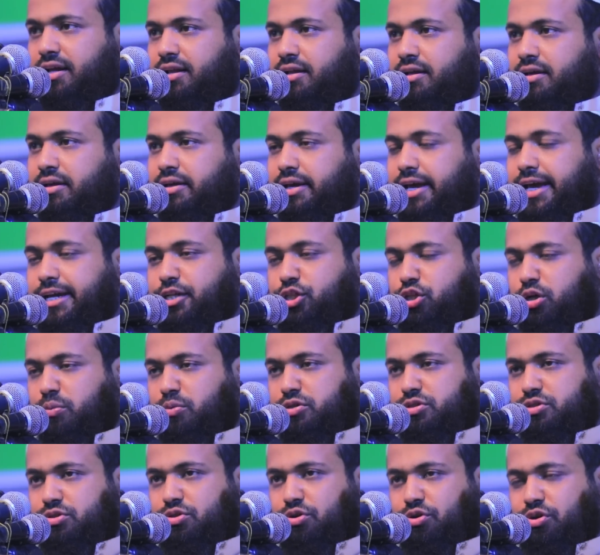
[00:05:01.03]
না এই
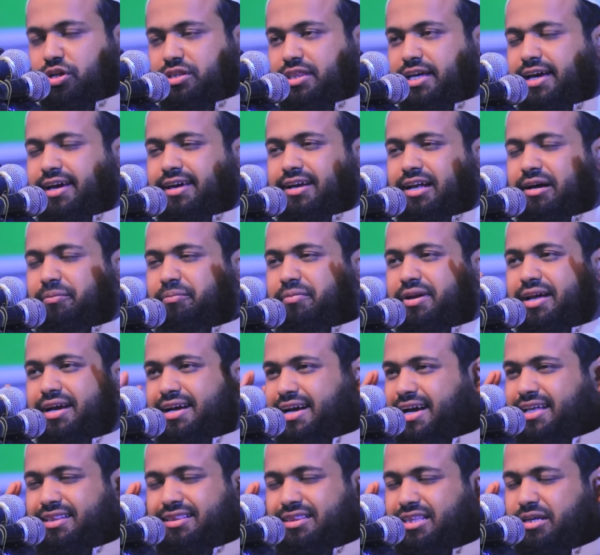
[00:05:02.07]
সমস্ত কথায় আর আমরা
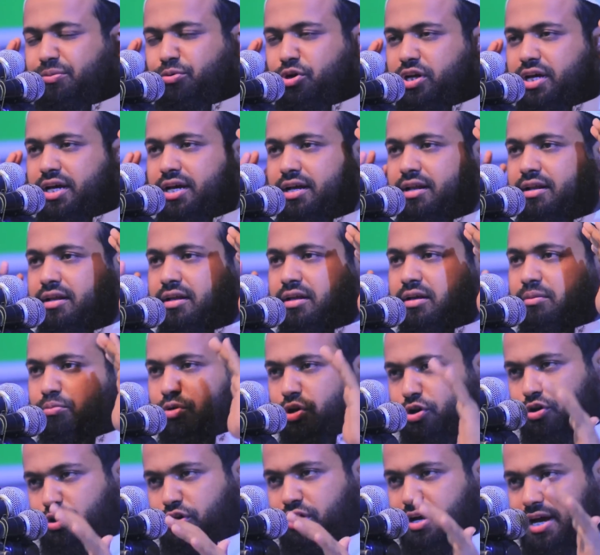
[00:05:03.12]
কান দিব না
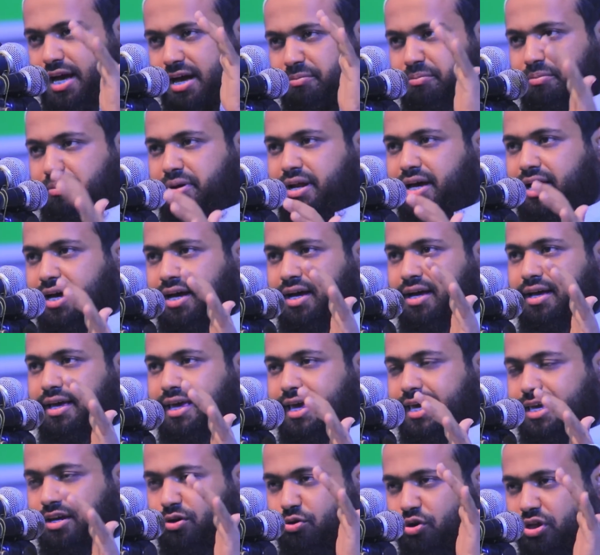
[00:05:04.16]
বরং আমরা
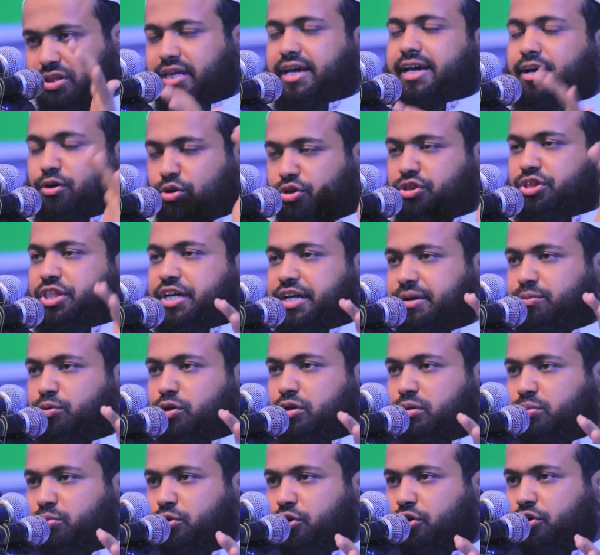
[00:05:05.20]
এই কথা এখন থেকে
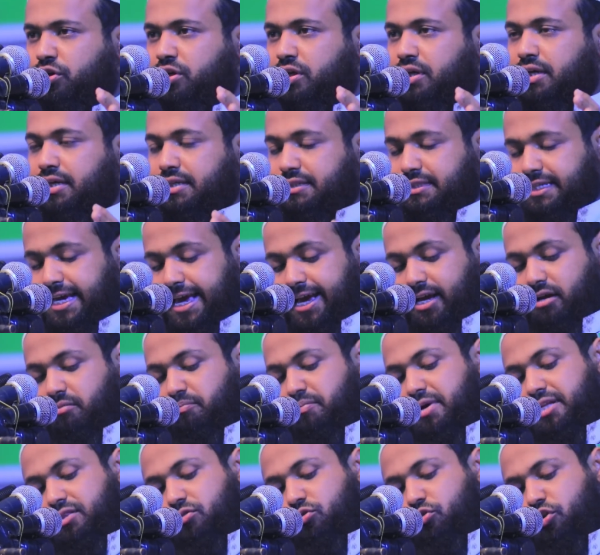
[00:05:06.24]
বলবো যে
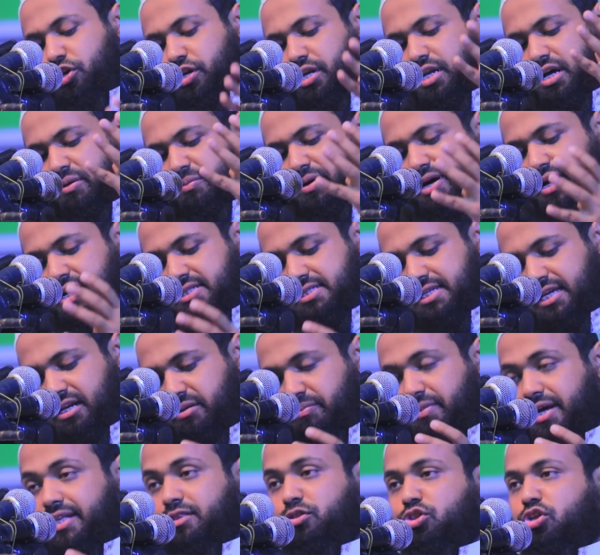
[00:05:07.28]
একমাত্র নামাজের
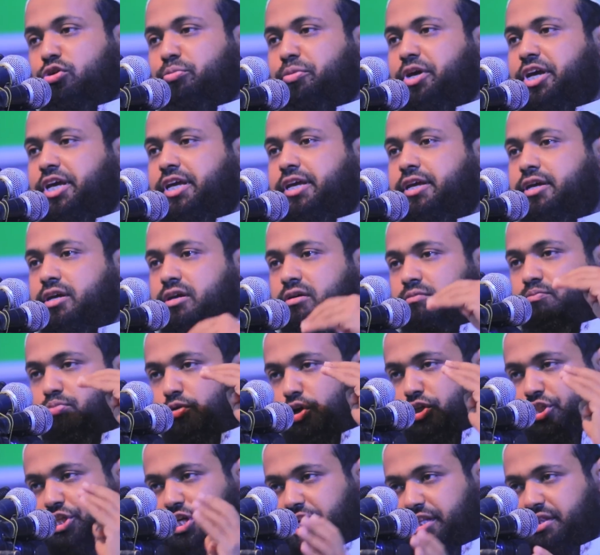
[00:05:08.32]
মাধ্যমেই
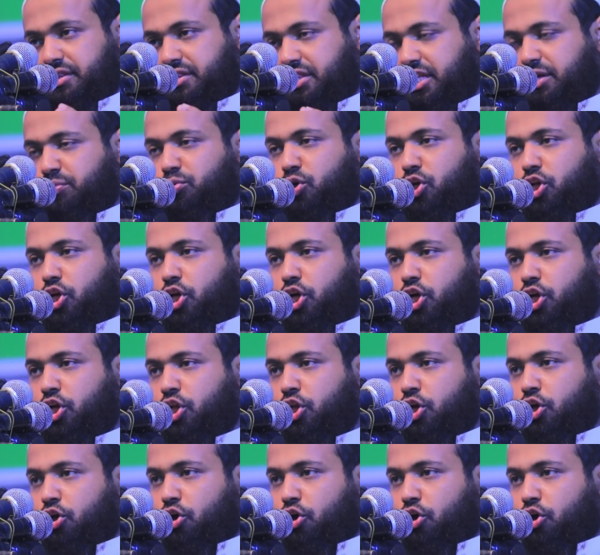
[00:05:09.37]
প্রশান্তি বলো